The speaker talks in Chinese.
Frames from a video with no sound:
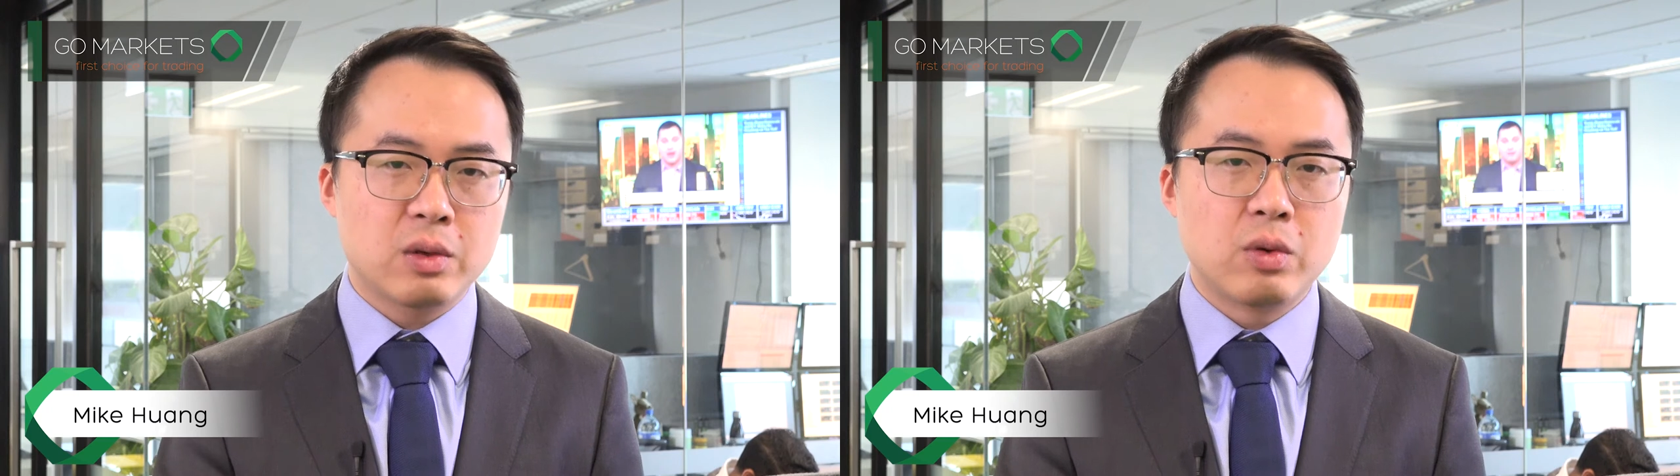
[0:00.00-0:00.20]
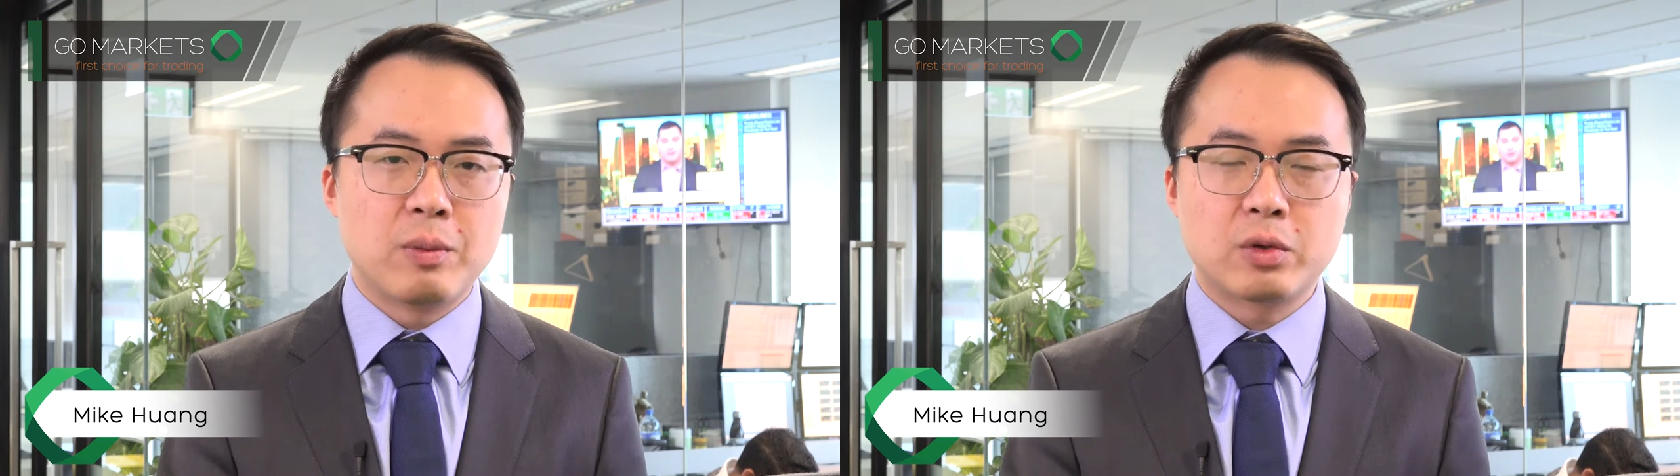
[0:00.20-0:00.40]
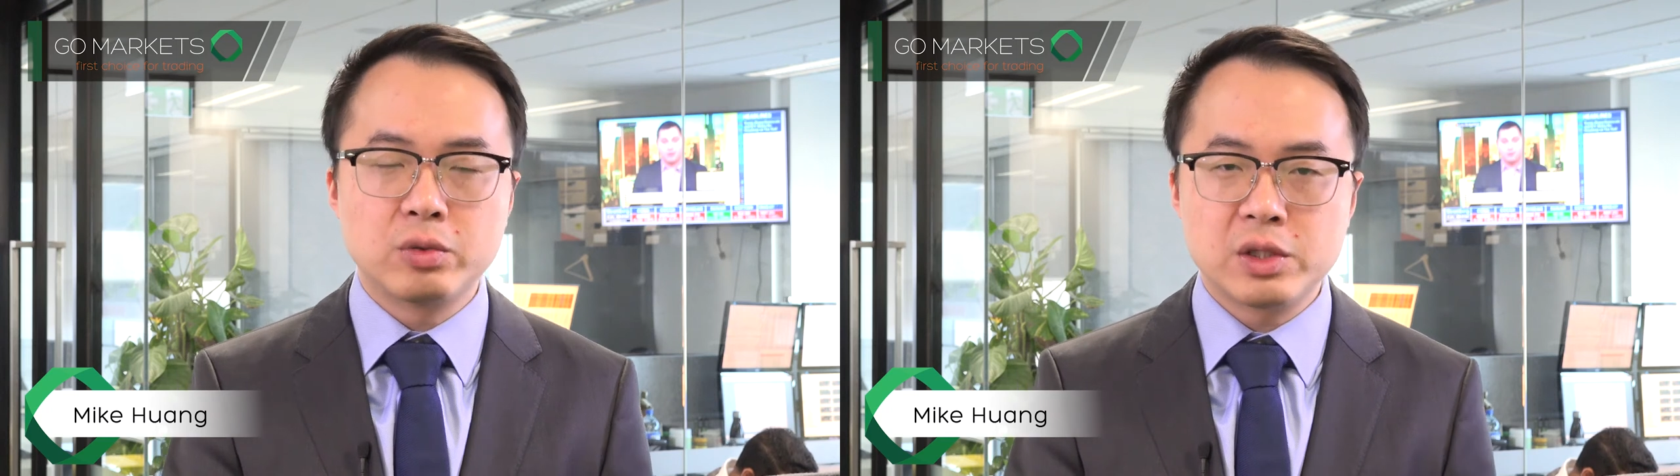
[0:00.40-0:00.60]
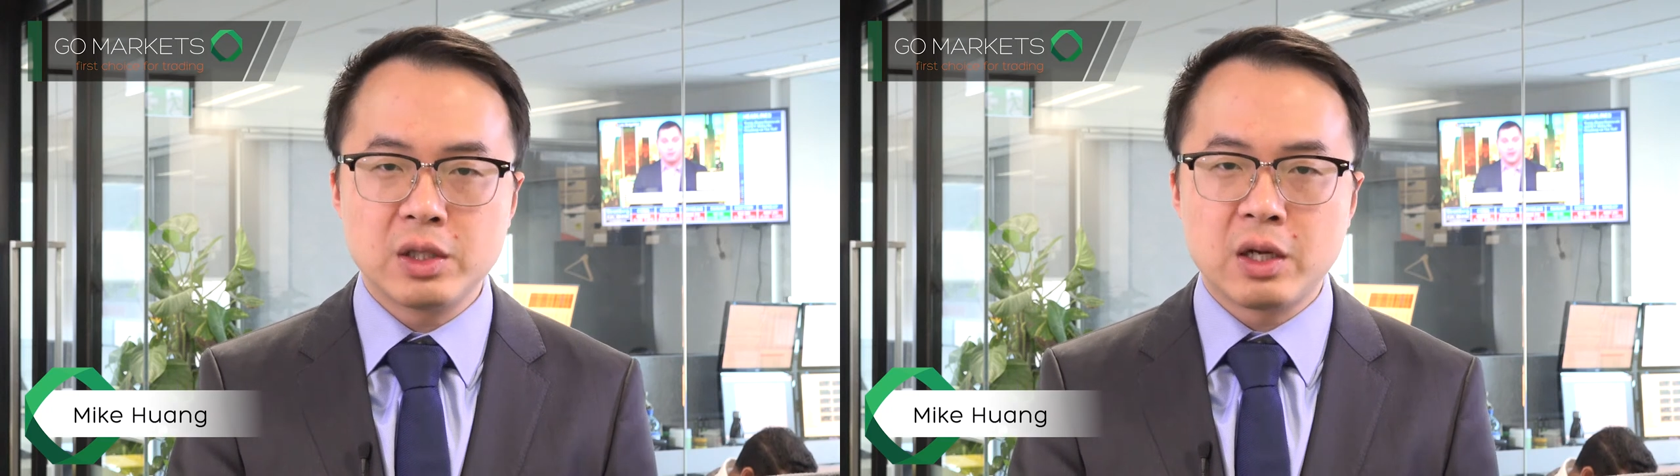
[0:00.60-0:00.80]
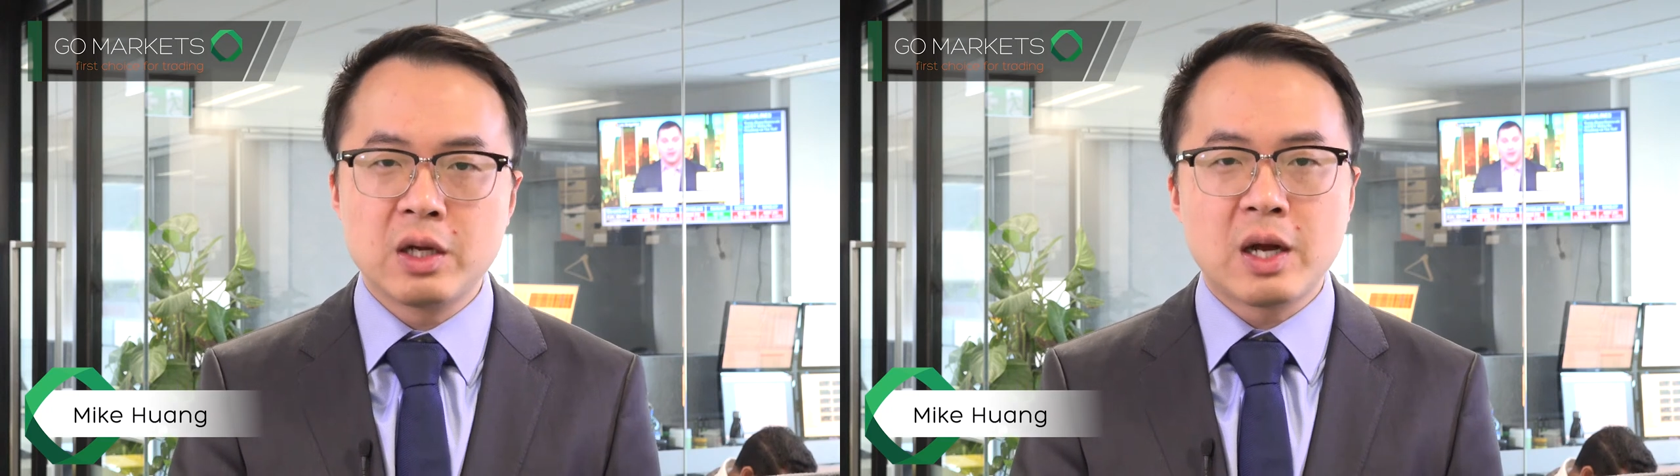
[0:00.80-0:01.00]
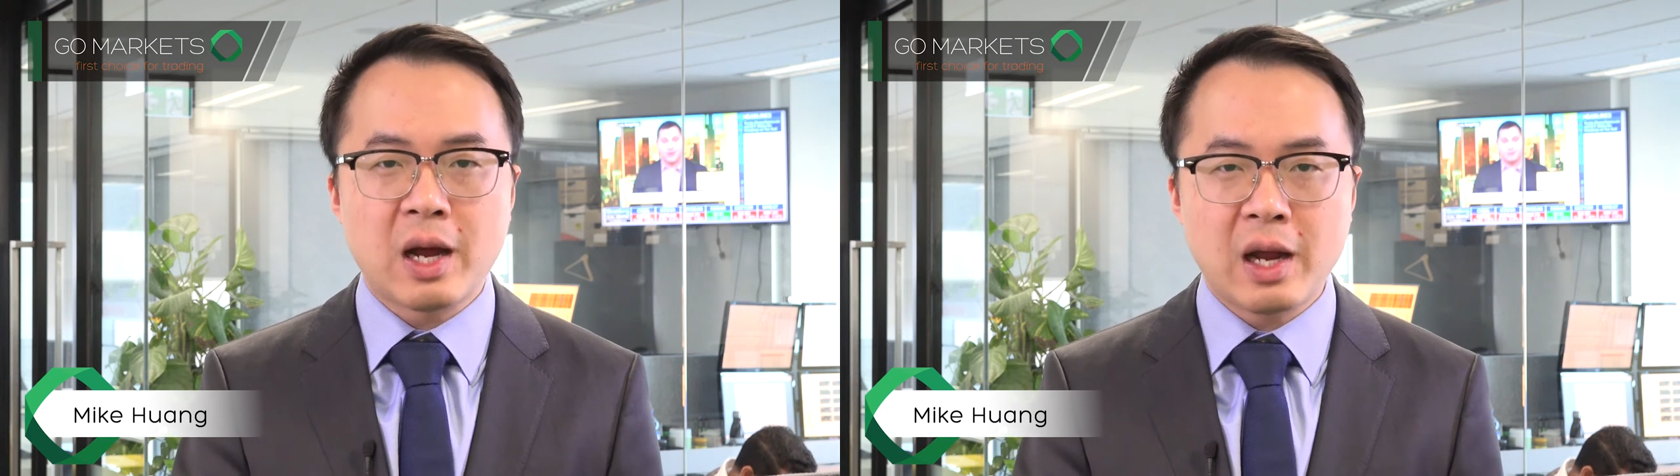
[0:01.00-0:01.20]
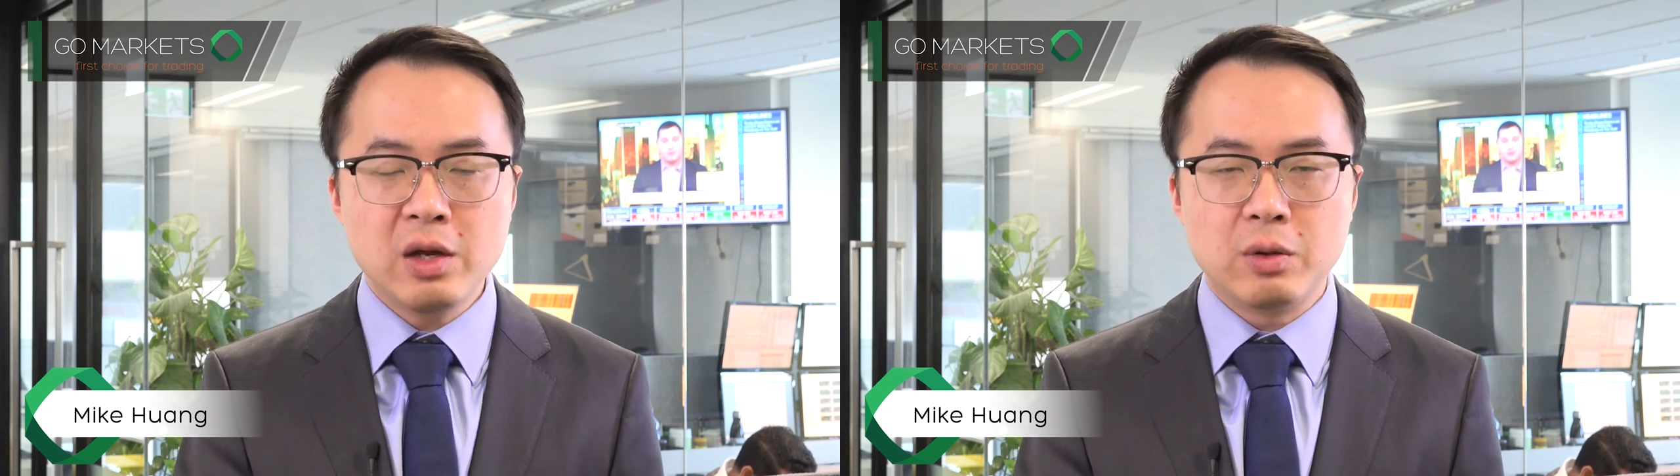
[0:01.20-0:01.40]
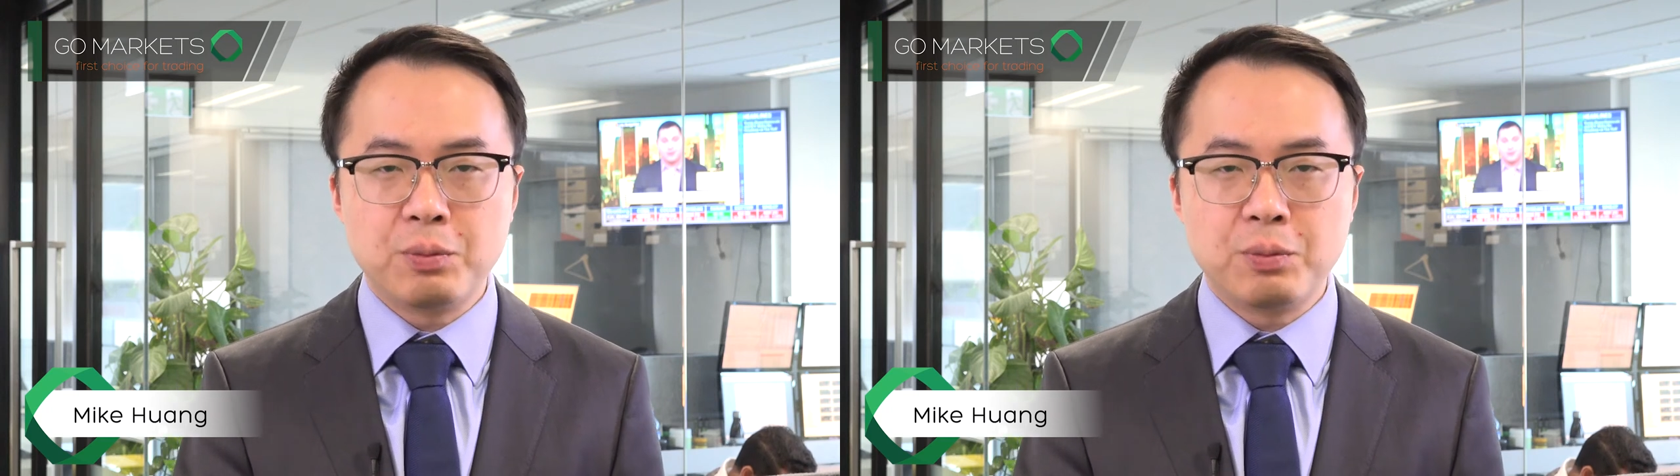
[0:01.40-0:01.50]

我们估计呢还有